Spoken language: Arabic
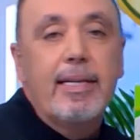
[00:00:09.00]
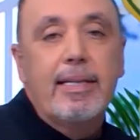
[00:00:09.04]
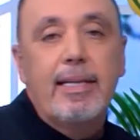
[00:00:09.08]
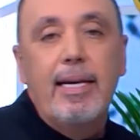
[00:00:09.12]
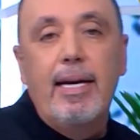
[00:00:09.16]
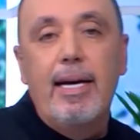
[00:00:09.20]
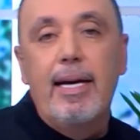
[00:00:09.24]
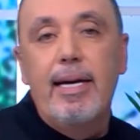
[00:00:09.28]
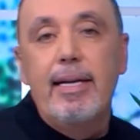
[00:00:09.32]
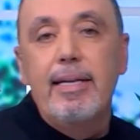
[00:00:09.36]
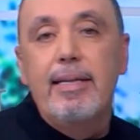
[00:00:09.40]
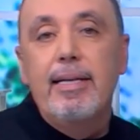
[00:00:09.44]

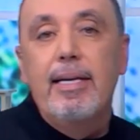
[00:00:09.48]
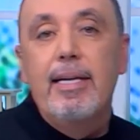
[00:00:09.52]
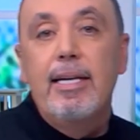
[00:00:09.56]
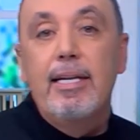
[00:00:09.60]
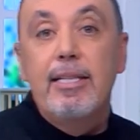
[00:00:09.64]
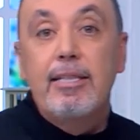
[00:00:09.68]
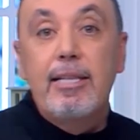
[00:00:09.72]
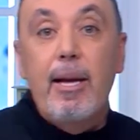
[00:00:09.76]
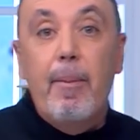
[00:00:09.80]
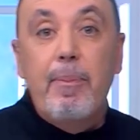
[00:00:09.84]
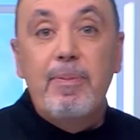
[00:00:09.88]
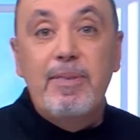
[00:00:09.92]
كان
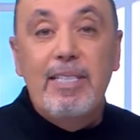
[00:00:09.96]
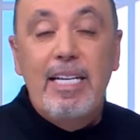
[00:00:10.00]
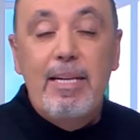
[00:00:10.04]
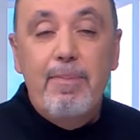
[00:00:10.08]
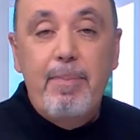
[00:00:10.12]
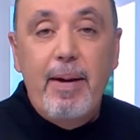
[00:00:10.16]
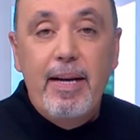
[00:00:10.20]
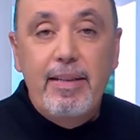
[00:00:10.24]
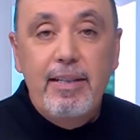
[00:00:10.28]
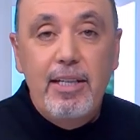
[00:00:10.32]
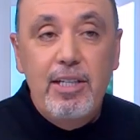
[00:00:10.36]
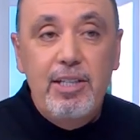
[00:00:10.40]
تبسي
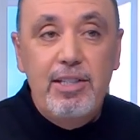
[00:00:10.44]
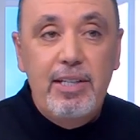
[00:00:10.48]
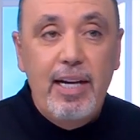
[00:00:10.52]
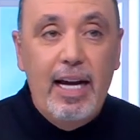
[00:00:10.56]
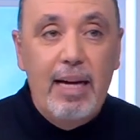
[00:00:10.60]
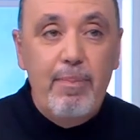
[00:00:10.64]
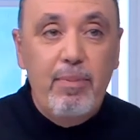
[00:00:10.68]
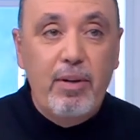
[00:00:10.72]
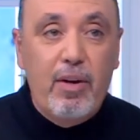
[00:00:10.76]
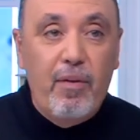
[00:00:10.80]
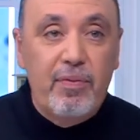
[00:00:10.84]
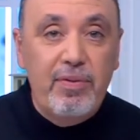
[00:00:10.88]

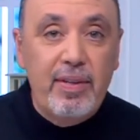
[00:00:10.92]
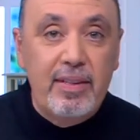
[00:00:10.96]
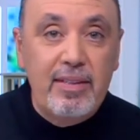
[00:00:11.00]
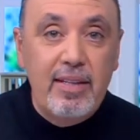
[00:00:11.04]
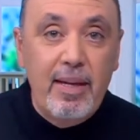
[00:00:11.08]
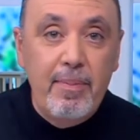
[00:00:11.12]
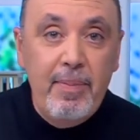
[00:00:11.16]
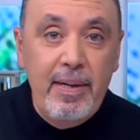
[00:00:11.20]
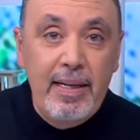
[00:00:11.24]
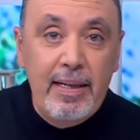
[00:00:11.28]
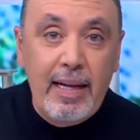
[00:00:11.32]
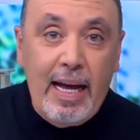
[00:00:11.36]
الباذنجان بكفتة
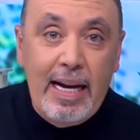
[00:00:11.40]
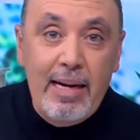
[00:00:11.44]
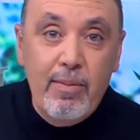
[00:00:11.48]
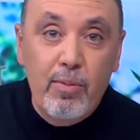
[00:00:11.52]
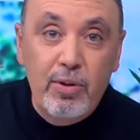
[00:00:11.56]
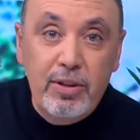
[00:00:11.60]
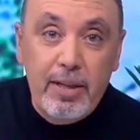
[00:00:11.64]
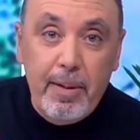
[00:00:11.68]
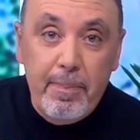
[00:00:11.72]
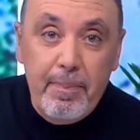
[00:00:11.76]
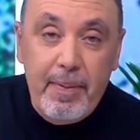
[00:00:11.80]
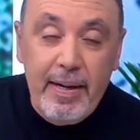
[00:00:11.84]
نبيل
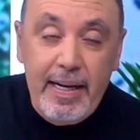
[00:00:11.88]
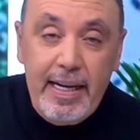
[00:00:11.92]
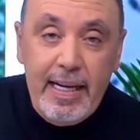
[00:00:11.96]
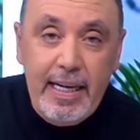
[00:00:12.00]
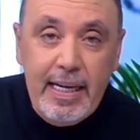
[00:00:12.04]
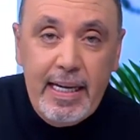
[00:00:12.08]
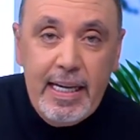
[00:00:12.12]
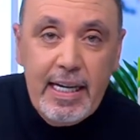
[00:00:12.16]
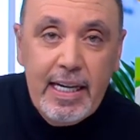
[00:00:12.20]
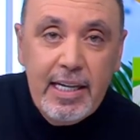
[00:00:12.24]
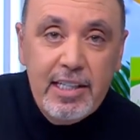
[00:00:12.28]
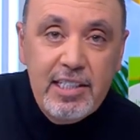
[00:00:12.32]
المتبلة
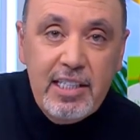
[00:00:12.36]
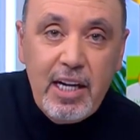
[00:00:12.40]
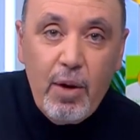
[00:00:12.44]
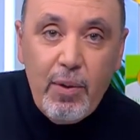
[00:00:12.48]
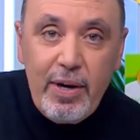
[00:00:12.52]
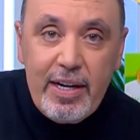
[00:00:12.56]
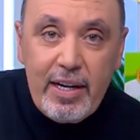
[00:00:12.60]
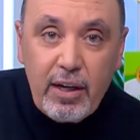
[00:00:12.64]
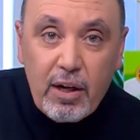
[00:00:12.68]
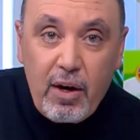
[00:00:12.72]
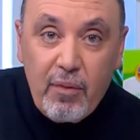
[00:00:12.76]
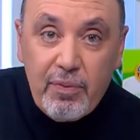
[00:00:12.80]

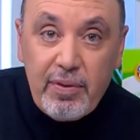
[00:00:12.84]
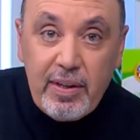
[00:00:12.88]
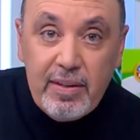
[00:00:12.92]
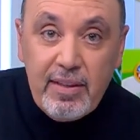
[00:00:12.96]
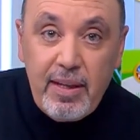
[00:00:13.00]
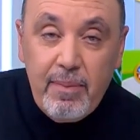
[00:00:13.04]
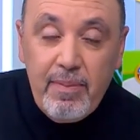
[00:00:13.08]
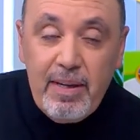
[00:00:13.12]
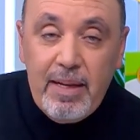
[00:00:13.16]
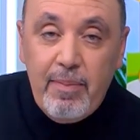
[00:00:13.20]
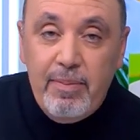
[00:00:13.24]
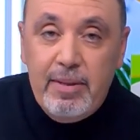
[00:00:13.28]
شوينا كفتة
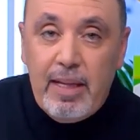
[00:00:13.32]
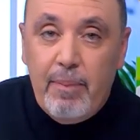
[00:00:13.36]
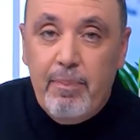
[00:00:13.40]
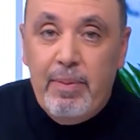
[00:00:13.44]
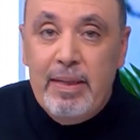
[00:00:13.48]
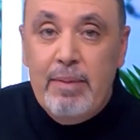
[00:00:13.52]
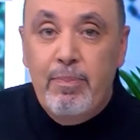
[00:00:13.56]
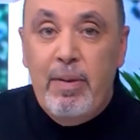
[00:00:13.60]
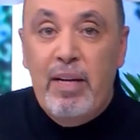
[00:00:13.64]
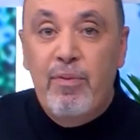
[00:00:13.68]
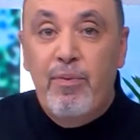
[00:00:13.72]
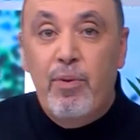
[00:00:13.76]
نبيل
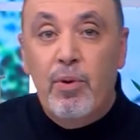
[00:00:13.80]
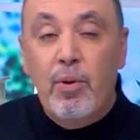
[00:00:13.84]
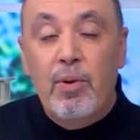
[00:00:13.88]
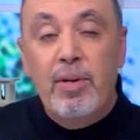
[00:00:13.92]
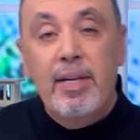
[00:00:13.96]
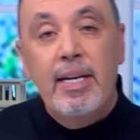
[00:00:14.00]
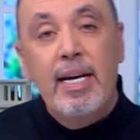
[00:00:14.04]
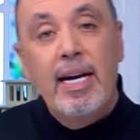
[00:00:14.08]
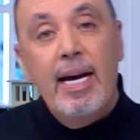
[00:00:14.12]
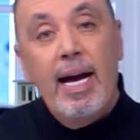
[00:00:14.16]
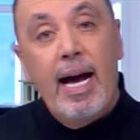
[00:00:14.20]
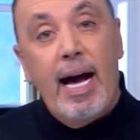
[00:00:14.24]
المتبلة بالفرن
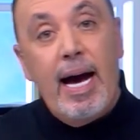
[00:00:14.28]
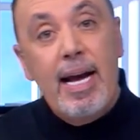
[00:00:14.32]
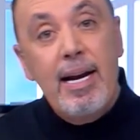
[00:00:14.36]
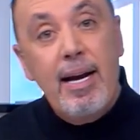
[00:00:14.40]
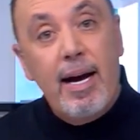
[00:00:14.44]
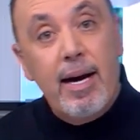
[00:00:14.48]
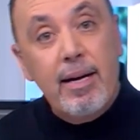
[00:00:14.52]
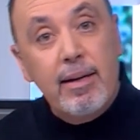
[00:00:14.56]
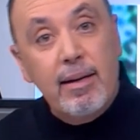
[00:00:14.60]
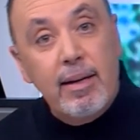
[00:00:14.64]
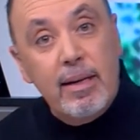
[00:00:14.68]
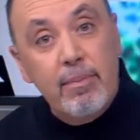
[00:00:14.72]
على
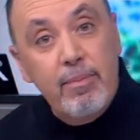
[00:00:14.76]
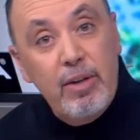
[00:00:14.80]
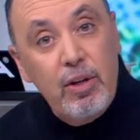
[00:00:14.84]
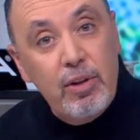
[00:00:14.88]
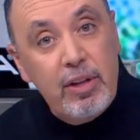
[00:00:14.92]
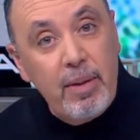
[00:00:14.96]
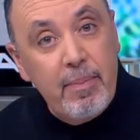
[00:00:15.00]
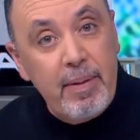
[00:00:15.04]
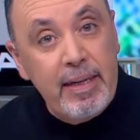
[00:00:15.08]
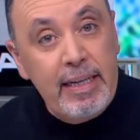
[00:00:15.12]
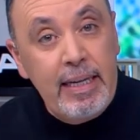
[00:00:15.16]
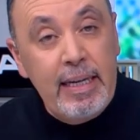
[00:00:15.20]
حرارة
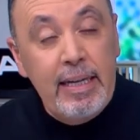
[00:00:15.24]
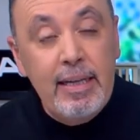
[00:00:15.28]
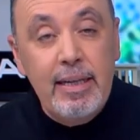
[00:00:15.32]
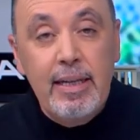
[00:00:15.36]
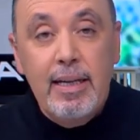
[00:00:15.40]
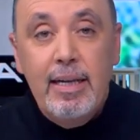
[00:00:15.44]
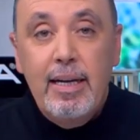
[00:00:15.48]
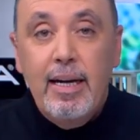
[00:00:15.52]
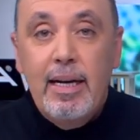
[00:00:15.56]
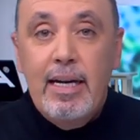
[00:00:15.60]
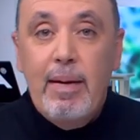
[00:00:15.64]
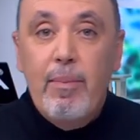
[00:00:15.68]
180
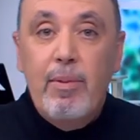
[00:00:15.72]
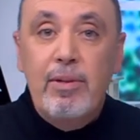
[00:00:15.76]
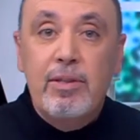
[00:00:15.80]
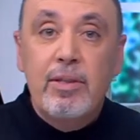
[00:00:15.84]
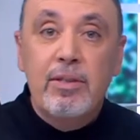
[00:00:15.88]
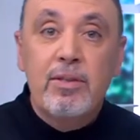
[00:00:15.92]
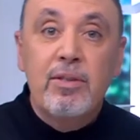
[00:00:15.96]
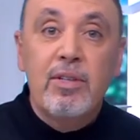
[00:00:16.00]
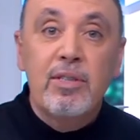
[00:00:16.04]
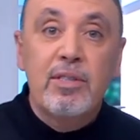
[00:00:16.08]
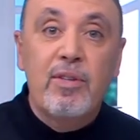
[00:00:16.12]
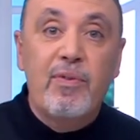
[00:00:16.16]
لمدة
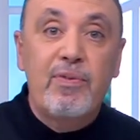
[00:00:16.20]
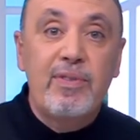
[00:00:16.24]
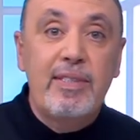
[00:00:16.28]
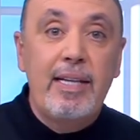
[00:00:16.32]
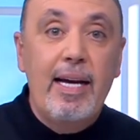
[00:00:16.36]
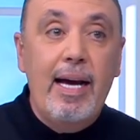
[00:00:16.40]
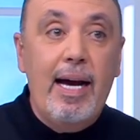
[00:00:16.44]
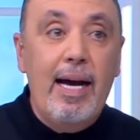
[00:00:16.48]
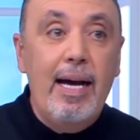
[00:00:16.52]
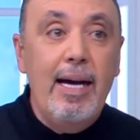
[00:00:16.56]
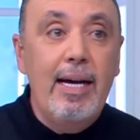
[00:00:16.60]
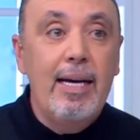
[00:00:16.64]
نصف
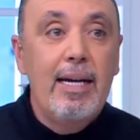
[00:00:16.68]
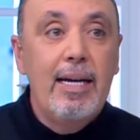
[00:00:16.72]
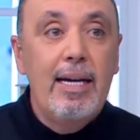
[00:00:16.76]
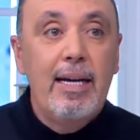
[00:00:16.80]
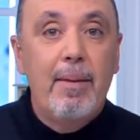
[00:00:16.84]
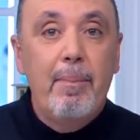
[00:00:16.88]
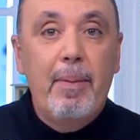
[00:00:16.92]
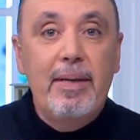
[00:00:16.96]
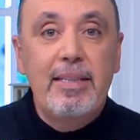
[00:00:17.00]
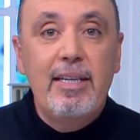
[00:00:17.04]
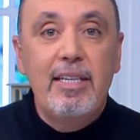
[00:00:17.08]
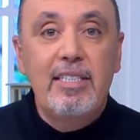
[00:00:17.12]
ساعة
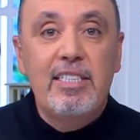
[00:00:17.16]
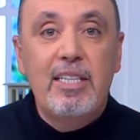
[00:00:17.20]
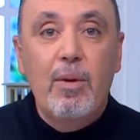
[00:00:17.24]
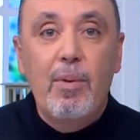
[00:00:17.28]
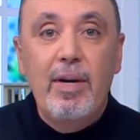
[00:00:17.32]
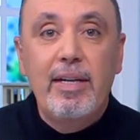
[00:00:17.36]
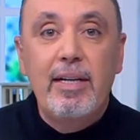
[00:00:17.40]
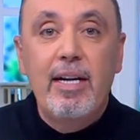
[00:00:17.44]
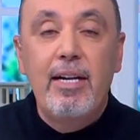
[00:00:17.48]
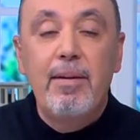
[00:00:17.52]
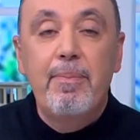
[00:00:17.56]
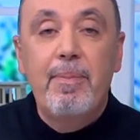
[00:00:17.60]
بعدين
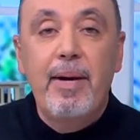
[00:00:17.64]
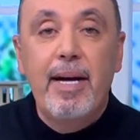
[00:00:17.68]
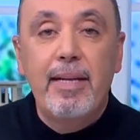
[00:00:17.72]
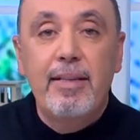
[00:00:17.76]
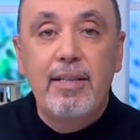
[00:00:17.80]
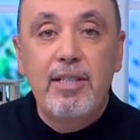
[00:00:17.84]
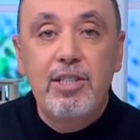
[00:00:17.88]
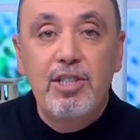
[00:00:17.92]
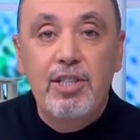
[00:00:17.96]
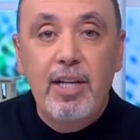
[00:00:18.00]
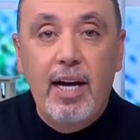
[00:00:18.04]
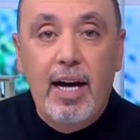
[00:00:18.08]
شوينا
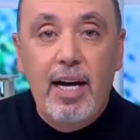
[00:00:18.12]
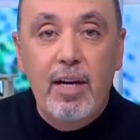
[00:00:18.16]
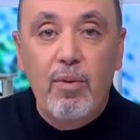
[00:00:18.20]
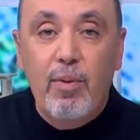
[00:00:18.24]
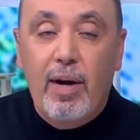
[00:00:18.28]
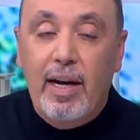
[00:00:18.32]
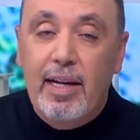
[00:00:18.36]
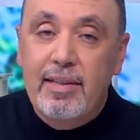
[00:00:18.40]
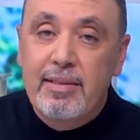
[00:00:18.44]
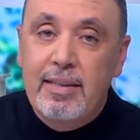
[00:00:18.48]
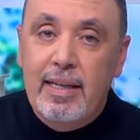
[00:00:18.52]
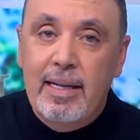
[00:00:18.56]
الباذنجان
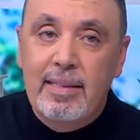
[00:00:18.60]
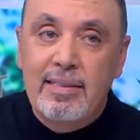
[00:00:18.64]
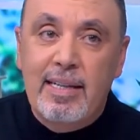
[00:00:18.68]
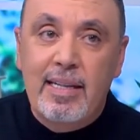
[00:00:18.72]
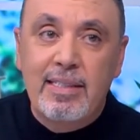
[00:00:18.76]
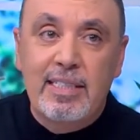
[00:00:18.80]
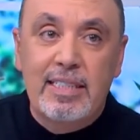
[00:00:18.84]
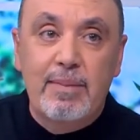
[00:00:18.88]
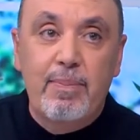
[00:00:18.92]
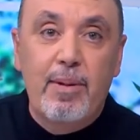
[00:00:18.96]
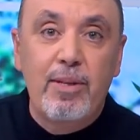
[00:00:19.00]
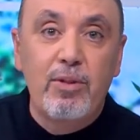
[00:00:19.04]
وحضرنا
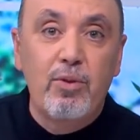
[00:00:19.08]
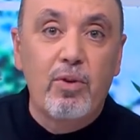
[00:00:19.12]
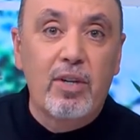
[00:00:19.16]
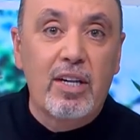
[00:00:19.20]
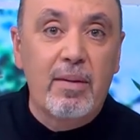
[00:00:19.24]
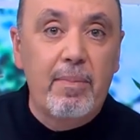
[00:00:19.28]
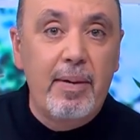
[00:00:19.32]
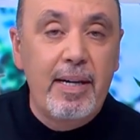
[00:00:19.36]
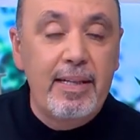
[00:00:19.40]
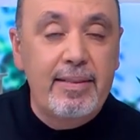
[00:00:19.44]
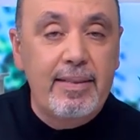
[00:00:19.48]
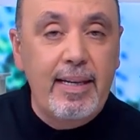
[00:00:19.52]
صلصة بندورة
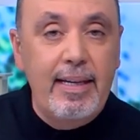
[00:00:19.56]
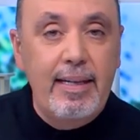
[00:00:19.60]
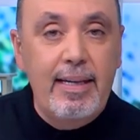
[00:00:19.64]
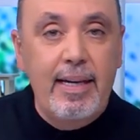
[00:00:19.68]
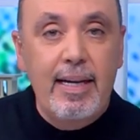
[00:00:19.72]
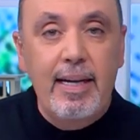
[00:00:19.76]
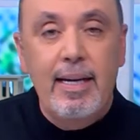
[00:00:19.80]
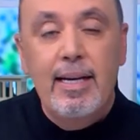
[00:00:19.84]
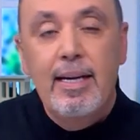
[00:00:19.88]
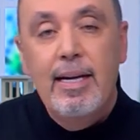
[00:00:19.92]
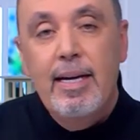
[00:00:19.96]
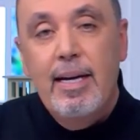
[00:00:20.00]

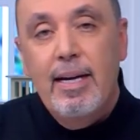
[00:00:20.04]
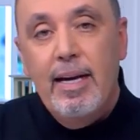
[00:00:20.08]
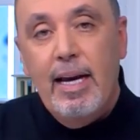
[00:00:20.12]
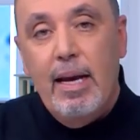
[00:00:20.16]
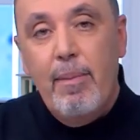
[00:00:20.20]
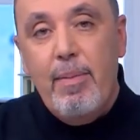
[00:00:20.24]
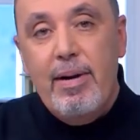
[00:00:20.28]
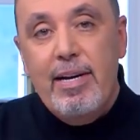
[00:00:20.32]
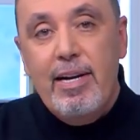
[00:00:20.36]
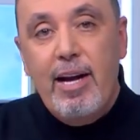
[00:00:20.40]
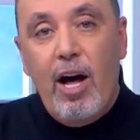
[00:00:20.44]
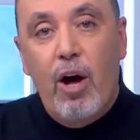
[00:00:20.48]
بيتية
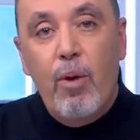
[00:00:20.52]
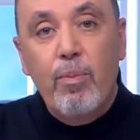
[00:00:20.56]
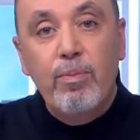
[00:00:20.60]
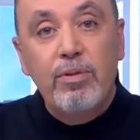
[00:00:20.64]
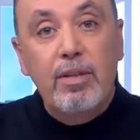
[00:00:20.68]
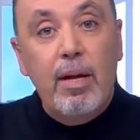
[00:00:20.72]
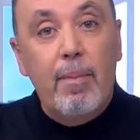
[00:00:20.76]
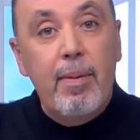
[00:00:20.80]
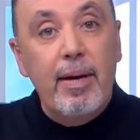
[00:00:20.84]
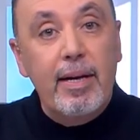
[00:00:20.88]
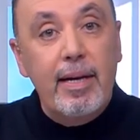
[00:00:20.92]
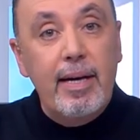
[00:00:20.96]
عملناهم
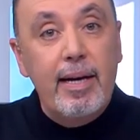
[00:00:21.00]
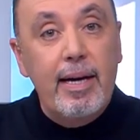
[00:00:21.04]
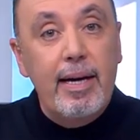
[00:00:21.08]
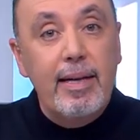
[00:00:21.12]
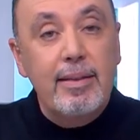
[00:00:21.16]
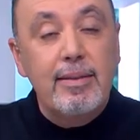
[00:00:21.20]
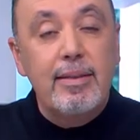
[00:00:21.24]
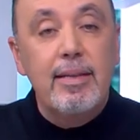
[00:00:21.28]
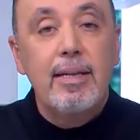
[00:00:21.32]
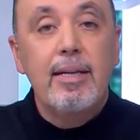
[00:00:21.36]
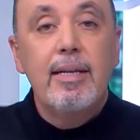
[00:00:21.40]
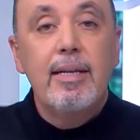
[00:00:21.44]
طبقات